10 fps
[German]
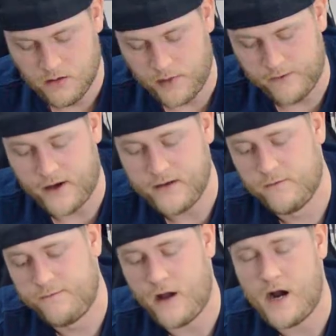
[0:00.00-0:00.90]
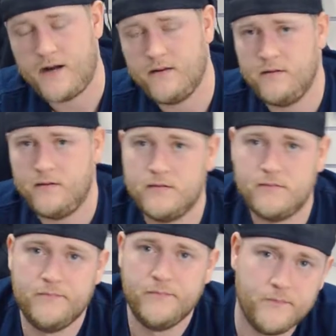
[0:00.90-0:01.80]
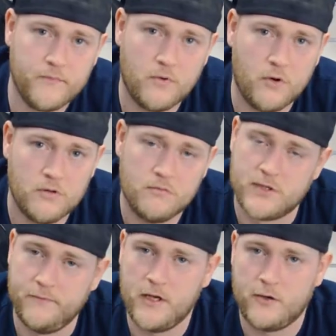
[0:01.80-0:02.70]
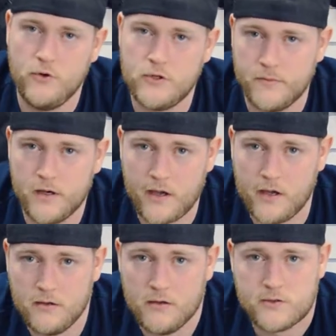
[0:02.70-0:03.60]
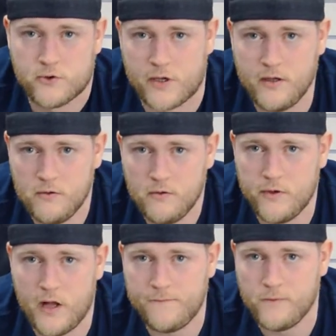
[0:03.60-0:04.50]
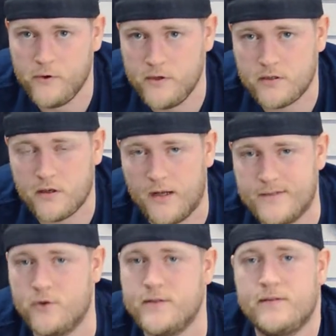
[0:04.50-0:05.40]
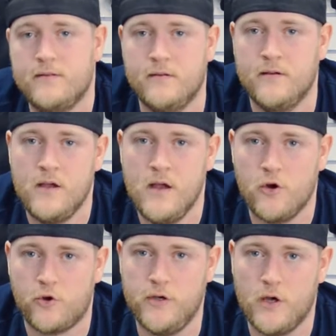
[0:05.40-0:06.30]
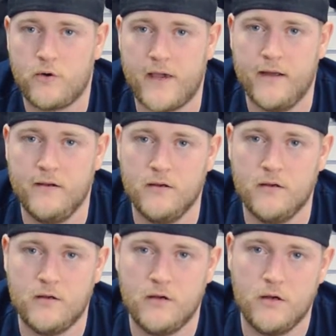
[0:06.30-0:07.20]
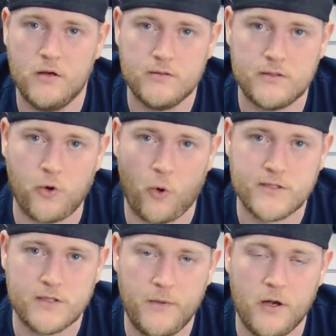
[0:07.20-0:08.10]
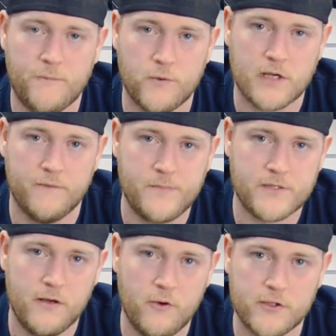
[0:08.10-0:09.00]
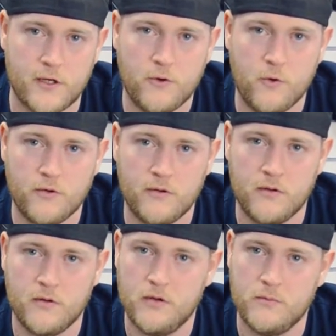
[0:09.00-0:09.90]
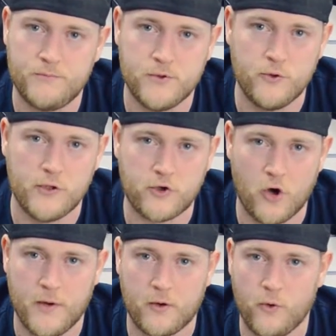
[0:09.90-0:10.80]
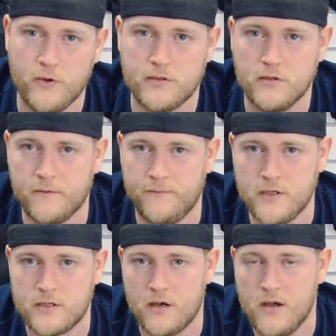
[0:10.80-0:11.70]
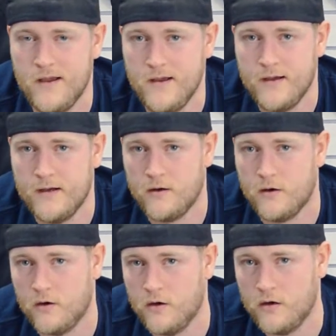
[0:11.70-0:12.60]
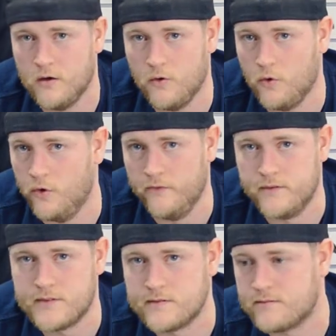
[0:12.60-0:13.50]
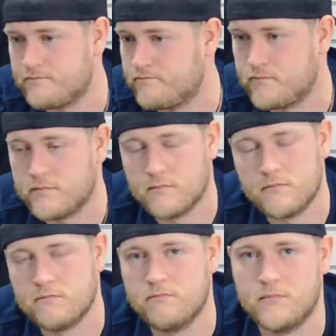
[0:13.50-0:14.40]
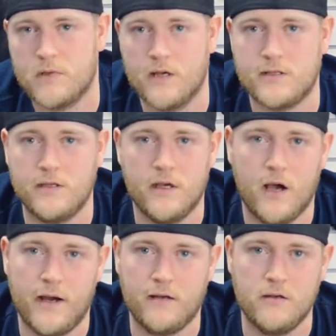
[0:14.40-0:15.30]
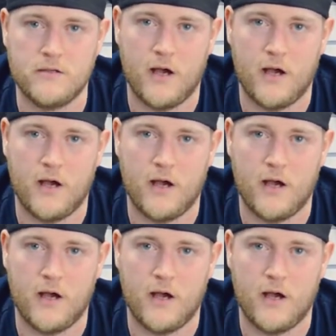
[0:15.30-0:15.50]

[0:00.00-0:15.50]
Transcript: Bei weiteren Fragen sind wir natürlich immer gerne zur Stelle und helfen euch. Ansonsten könnt ihr auch gerne die Größentabelle auf unserer Webseite euch angucken bezüglich Körpergröße, Gewicht und da seht ihr eigentlich